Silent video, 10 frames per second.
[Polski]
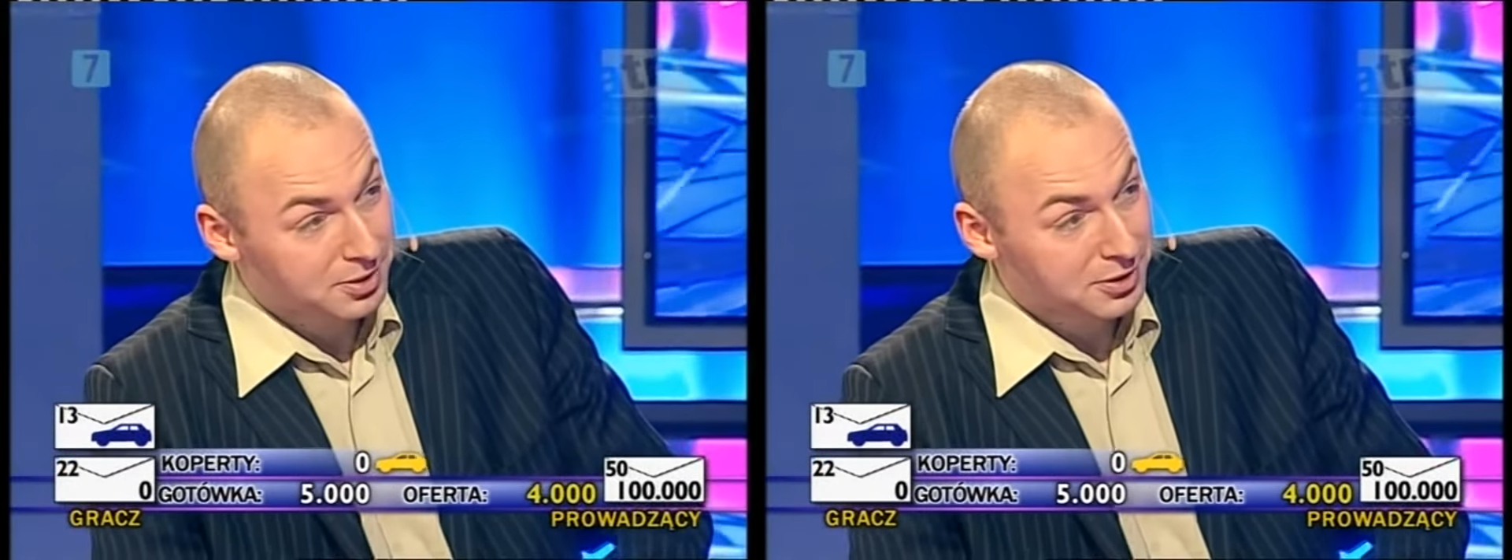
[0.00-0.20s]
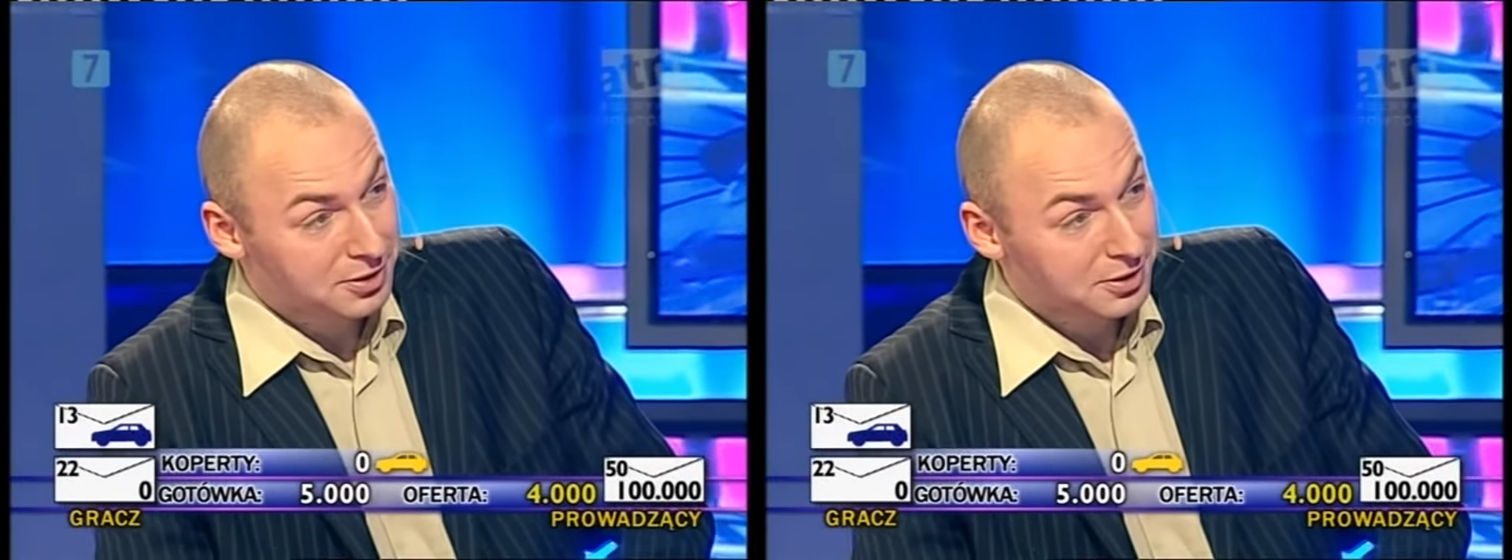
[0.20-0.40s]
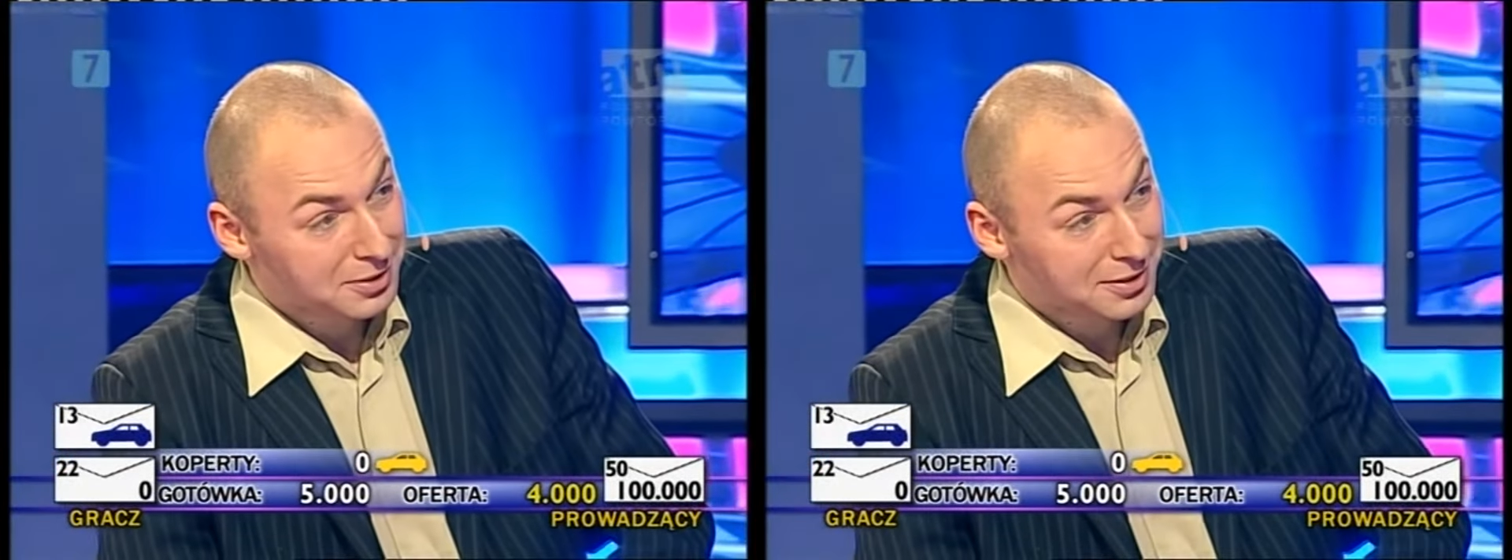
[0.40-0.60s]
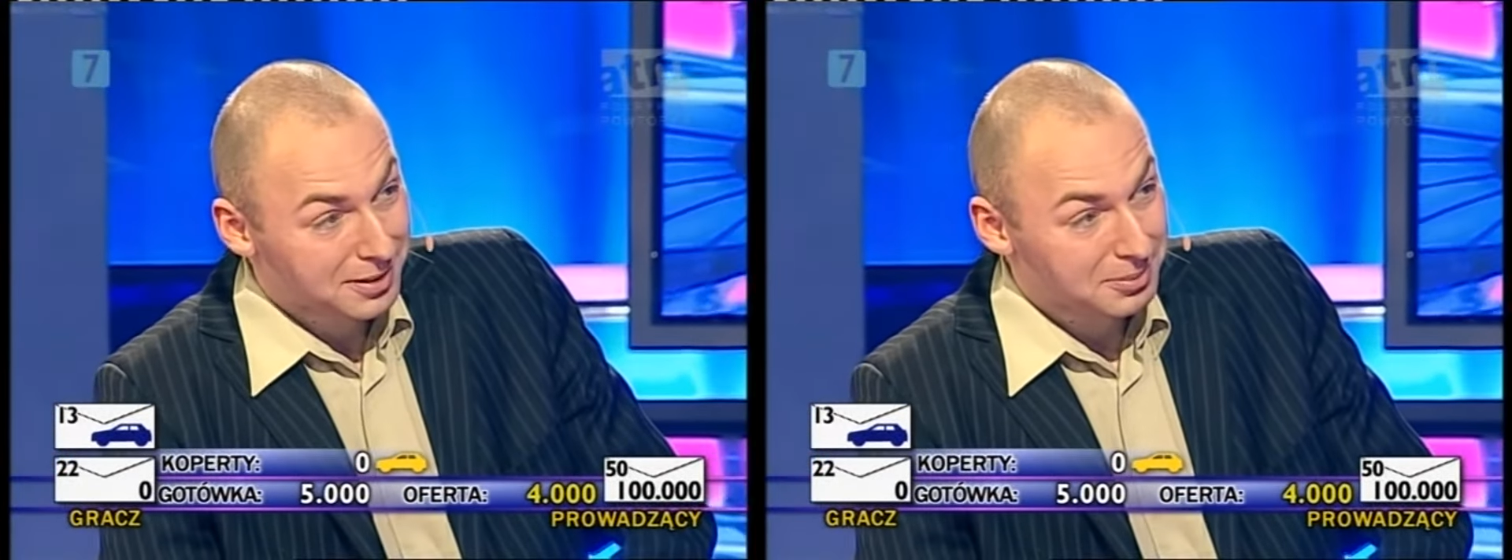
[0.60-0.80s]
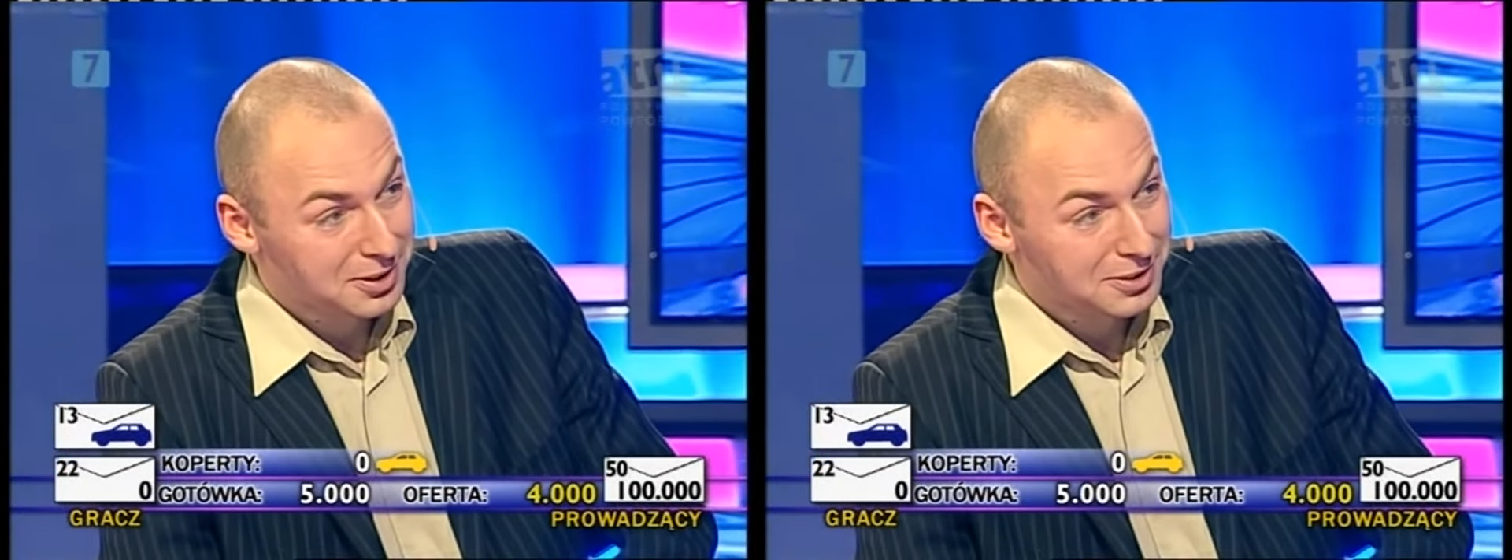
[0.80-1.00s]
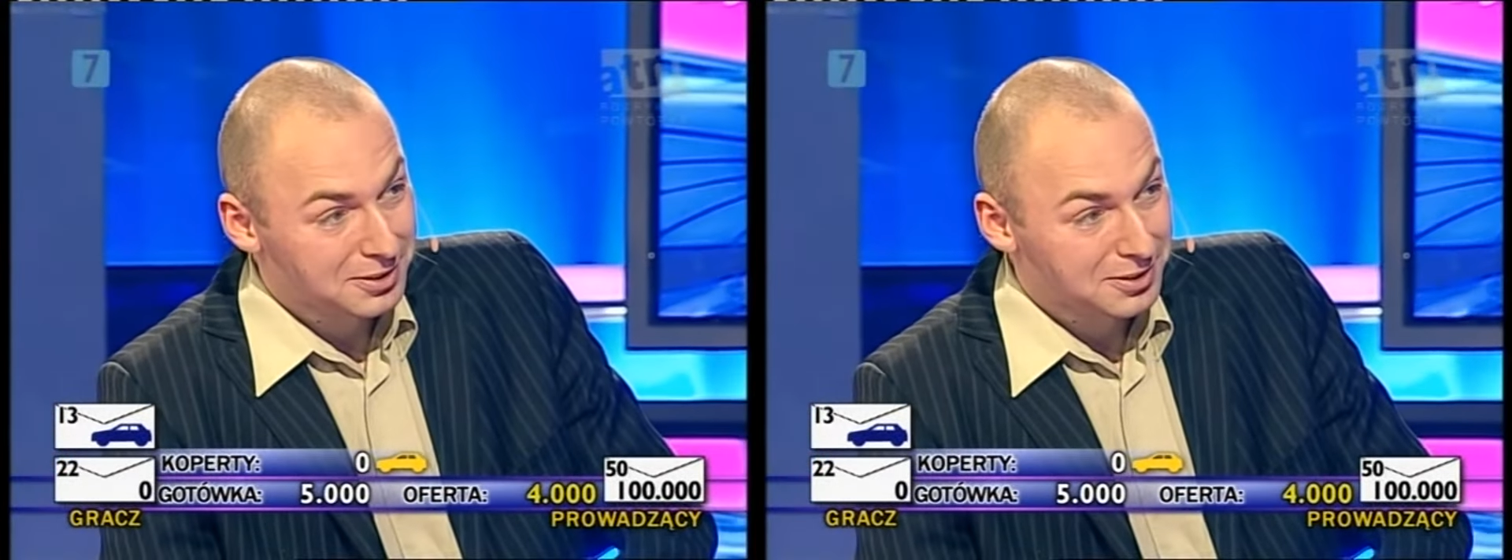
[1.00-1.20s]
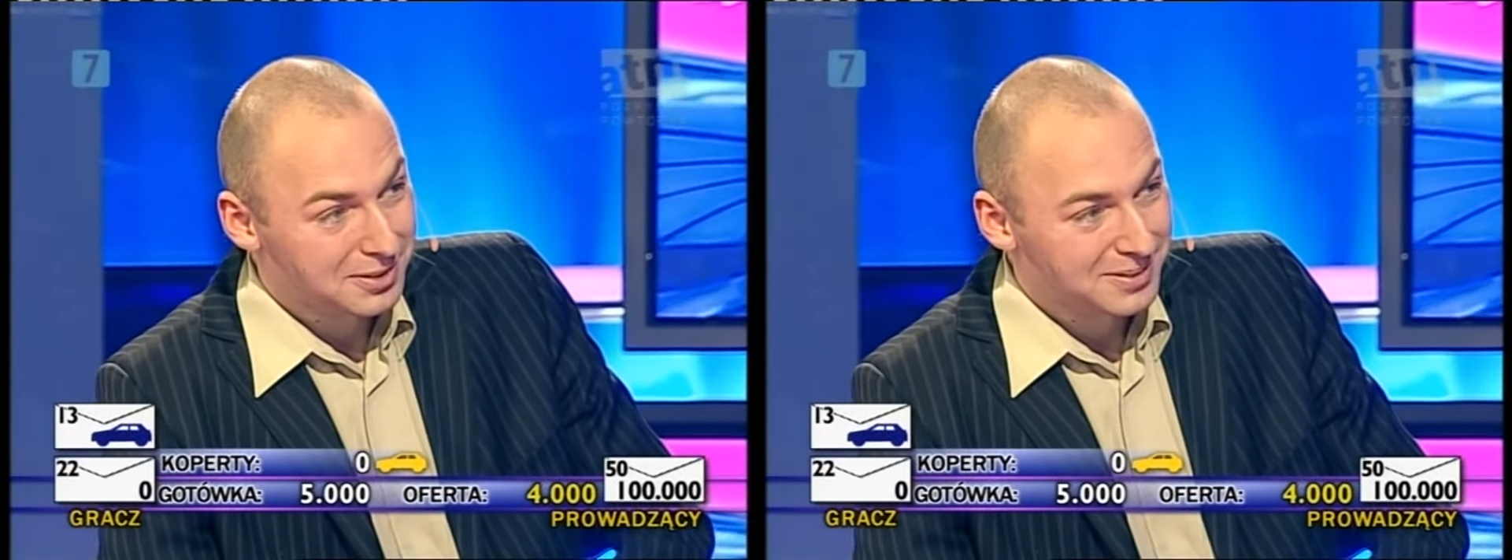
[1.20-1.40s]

50 zamienić?